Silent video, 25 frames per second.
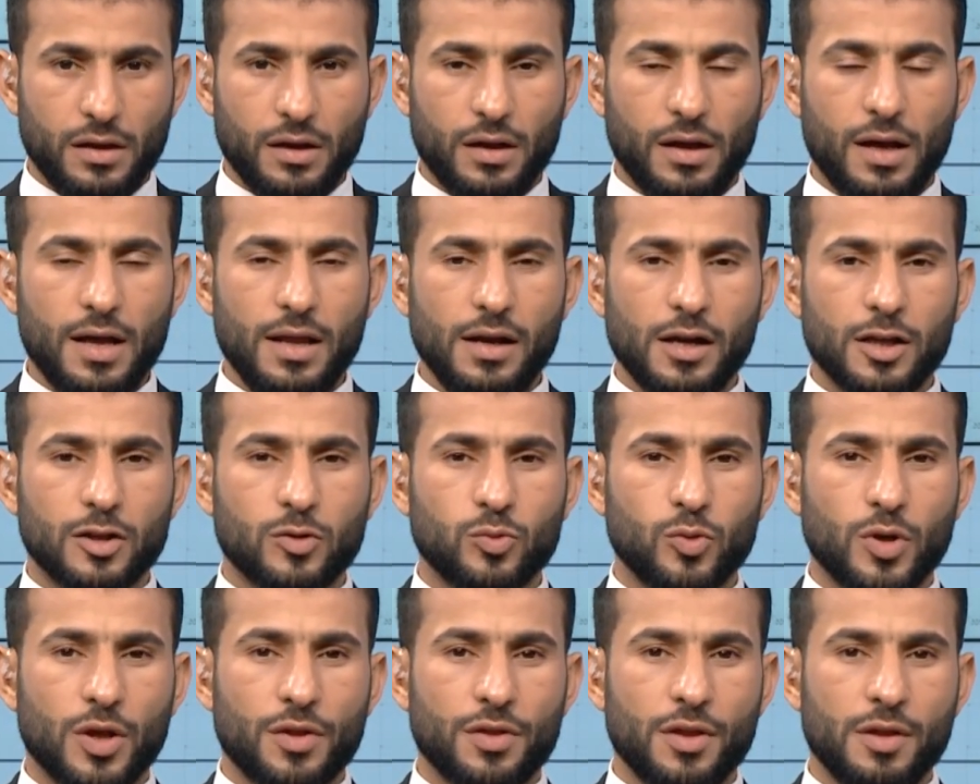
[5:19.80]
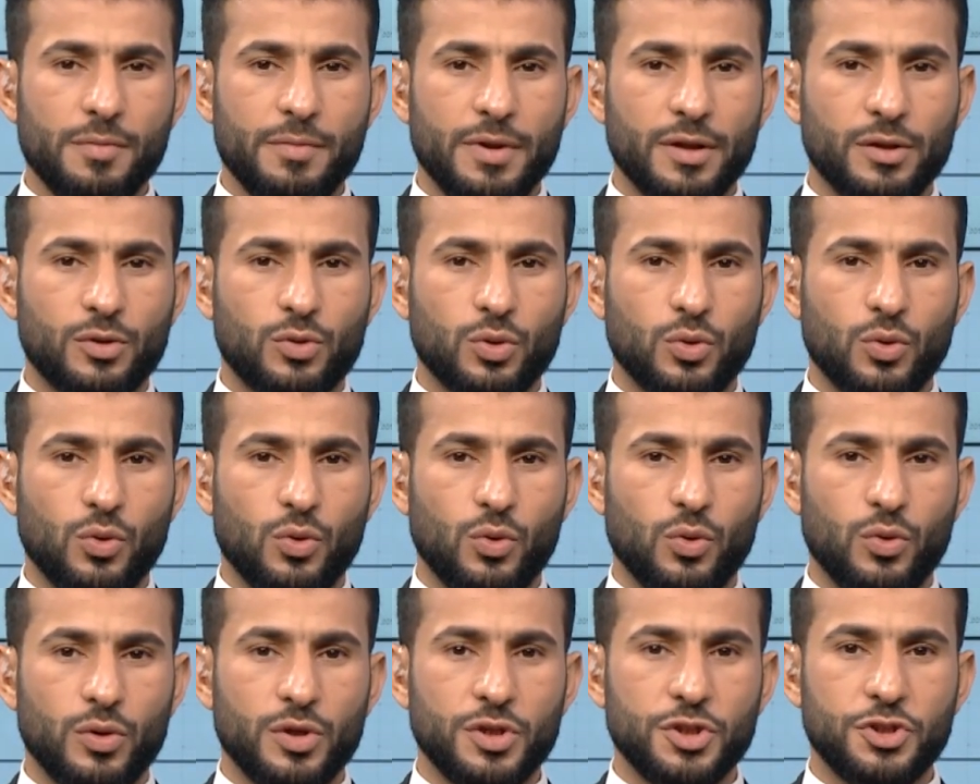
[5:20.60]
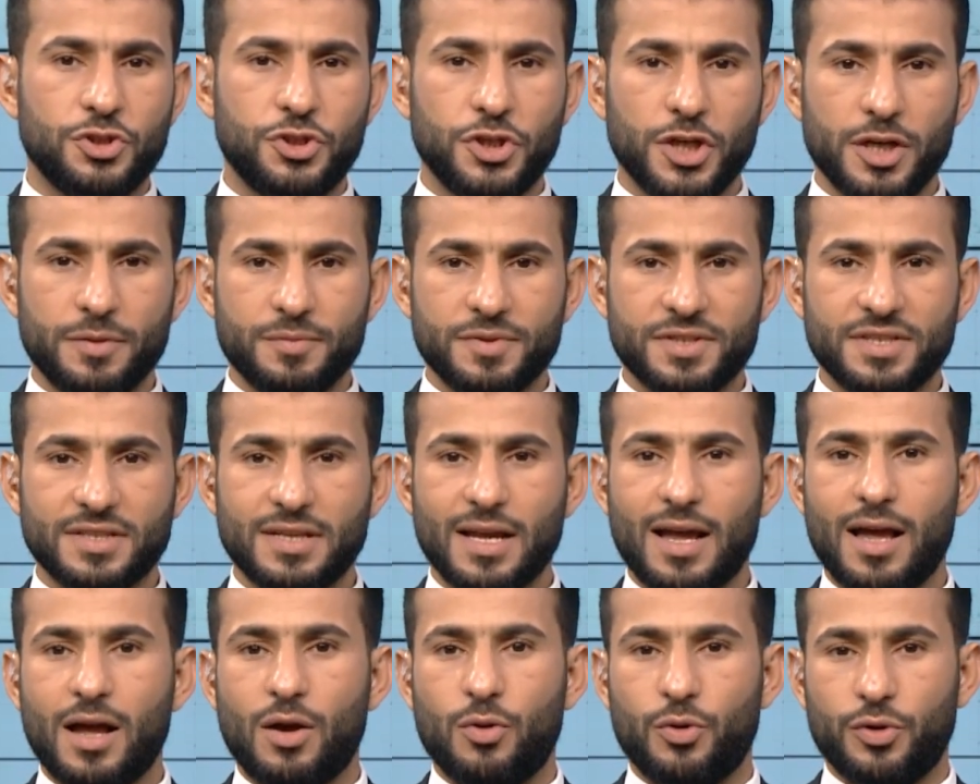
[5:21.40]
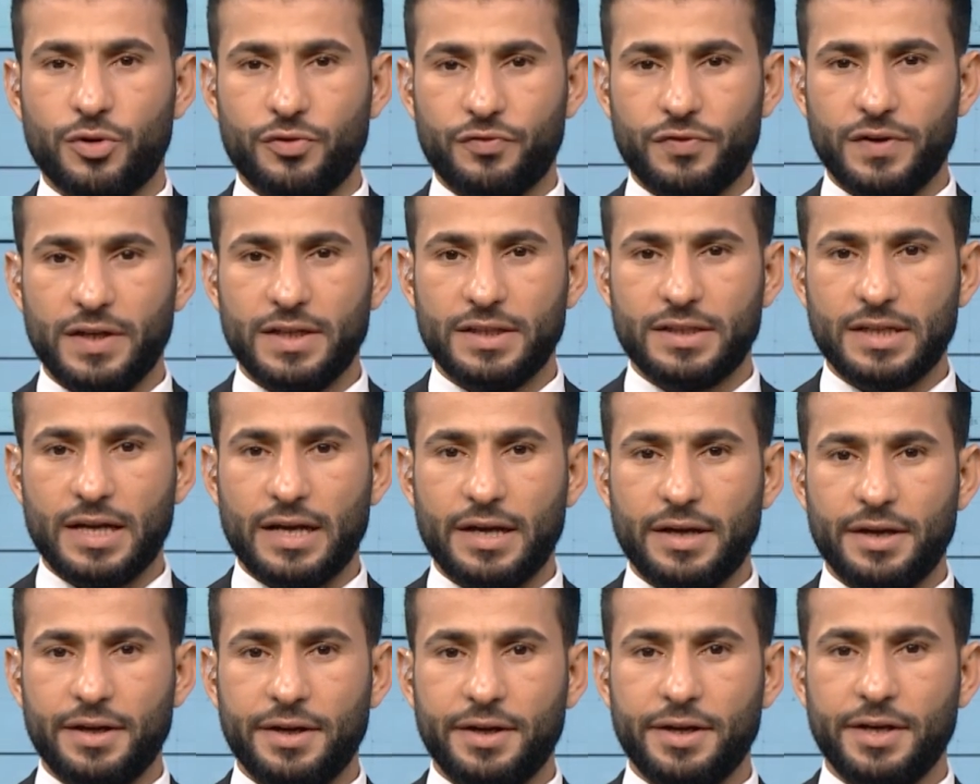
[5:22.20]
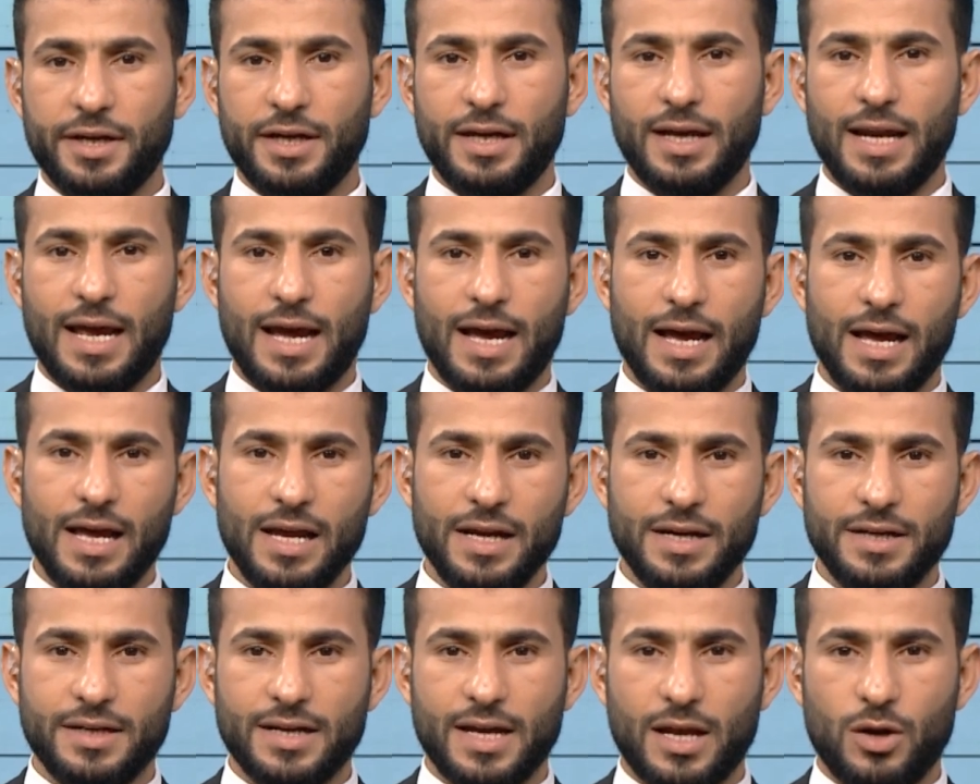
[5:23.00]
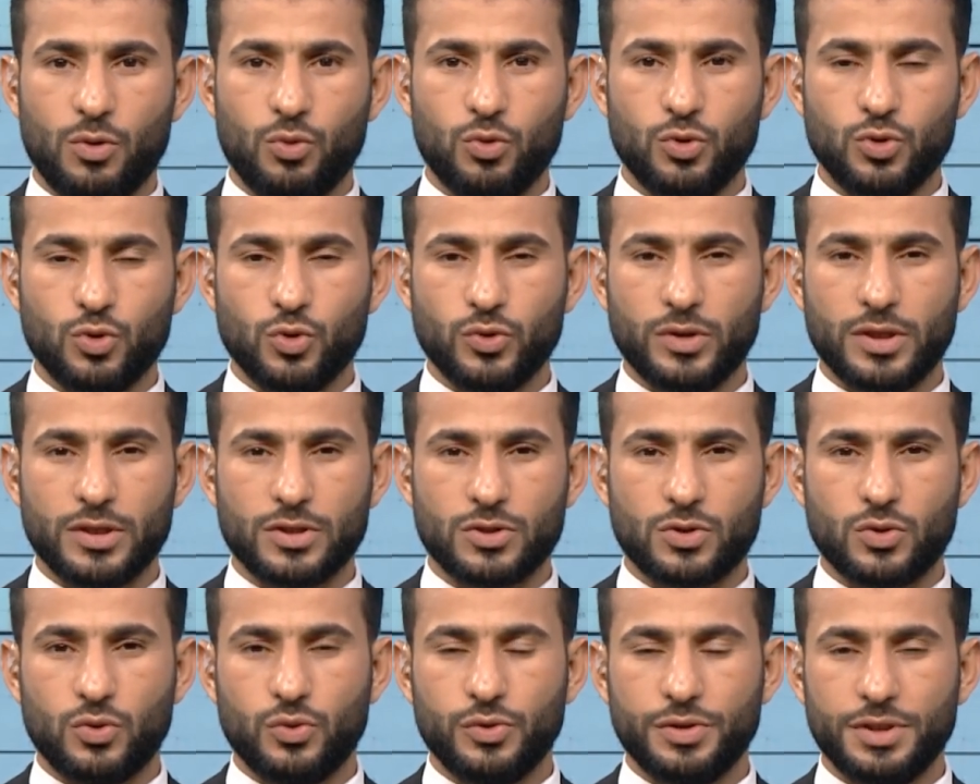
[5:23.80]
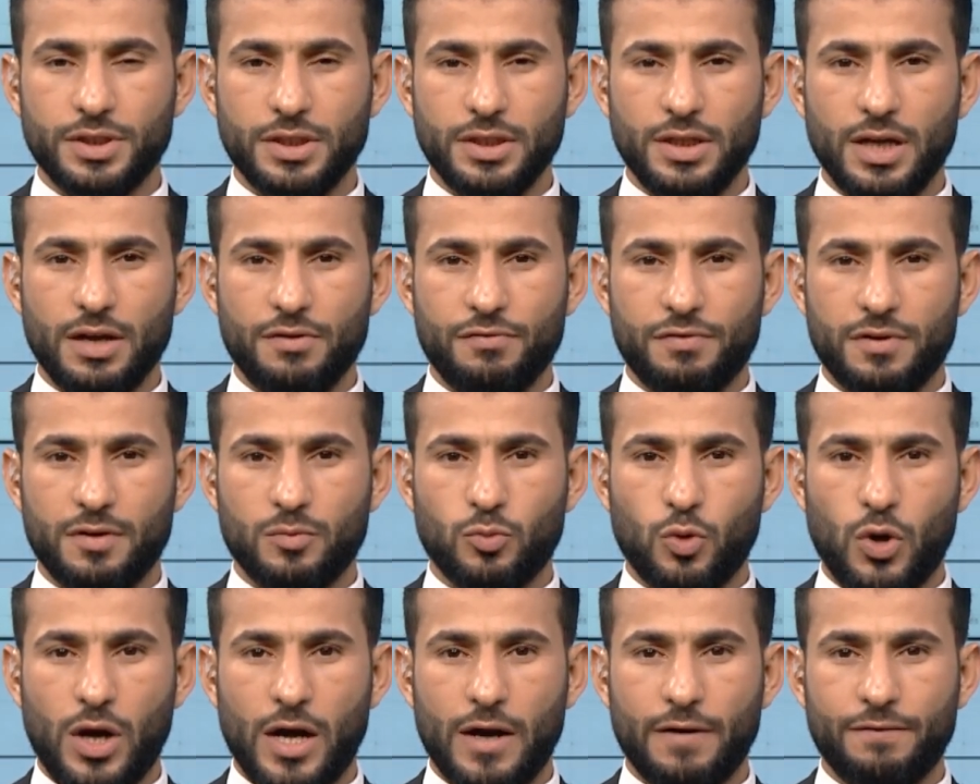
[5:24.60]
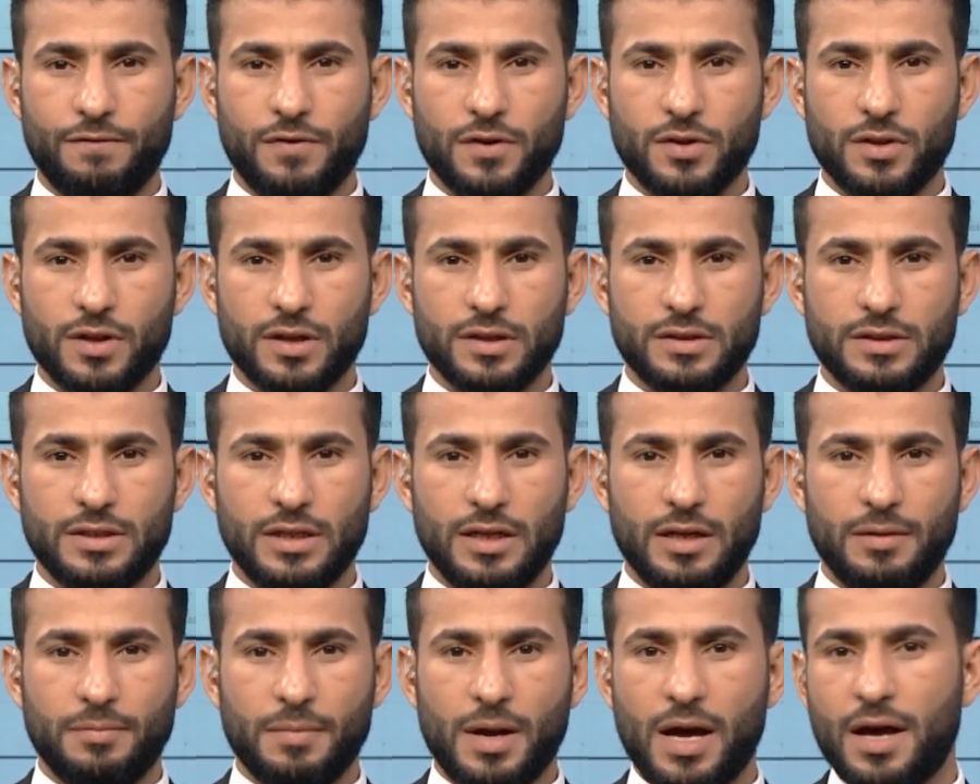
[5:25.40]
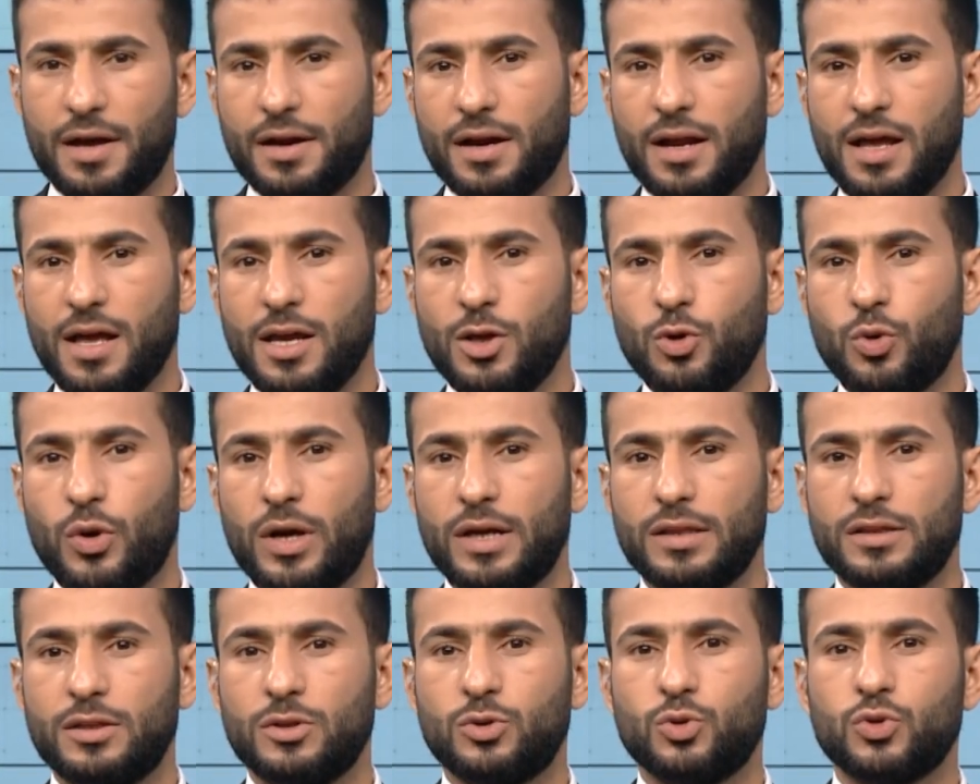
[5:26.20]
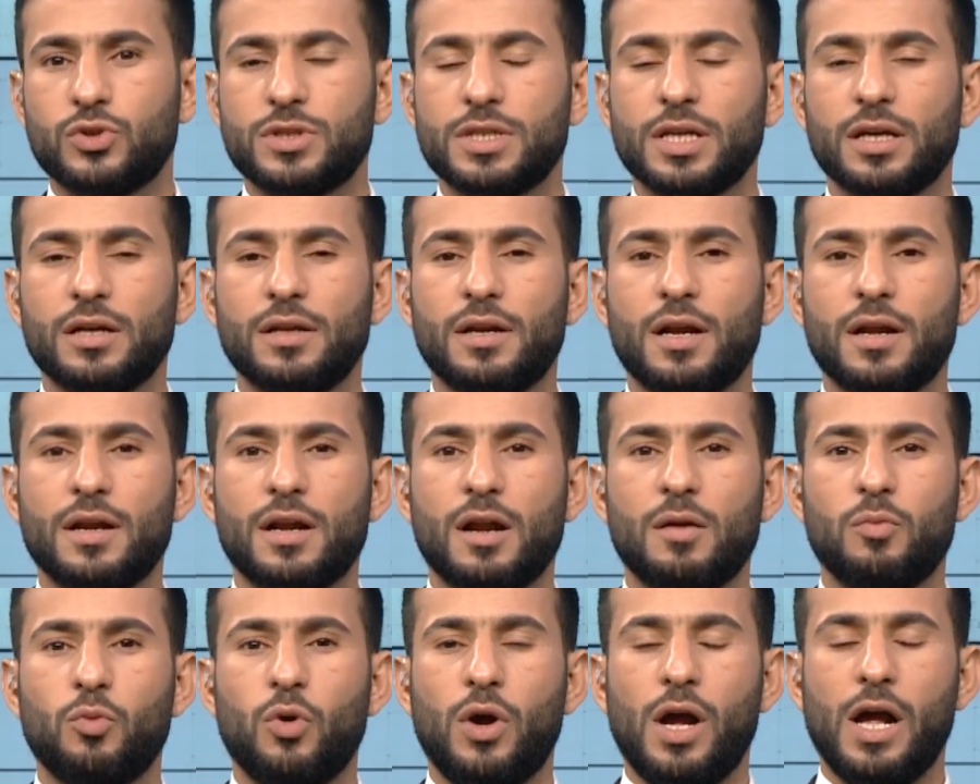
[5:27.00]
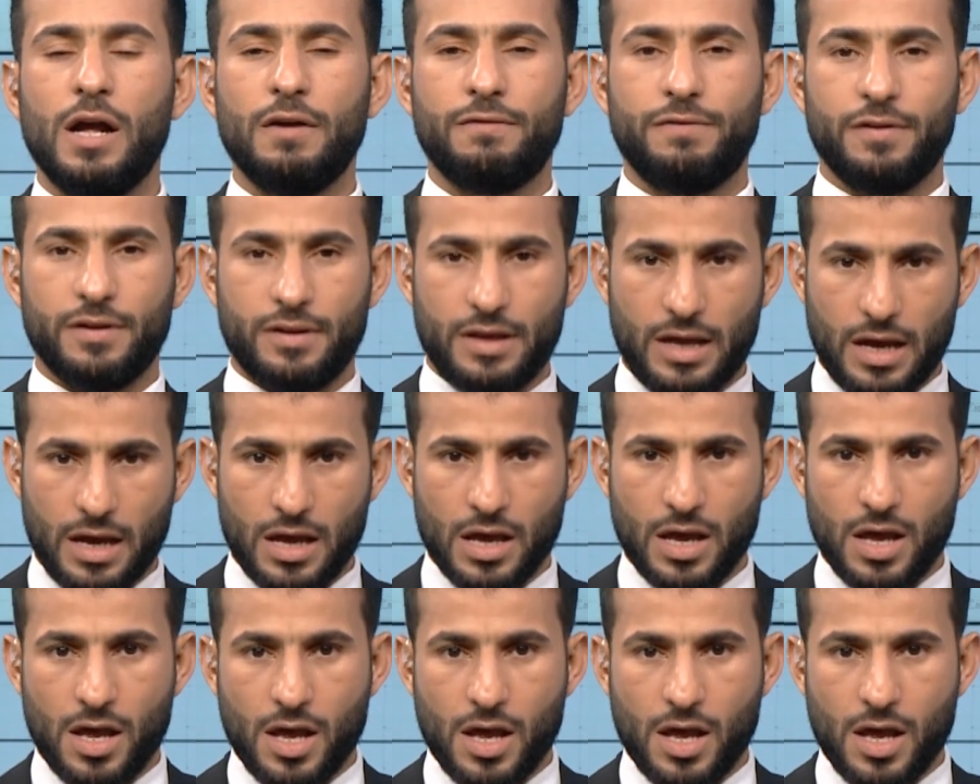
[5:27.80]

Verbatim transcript: قالت منظمة جيمس تاون في تقرير لها إن الوجود السعودي في محافظة المهرة يهدد استقرار المحافظة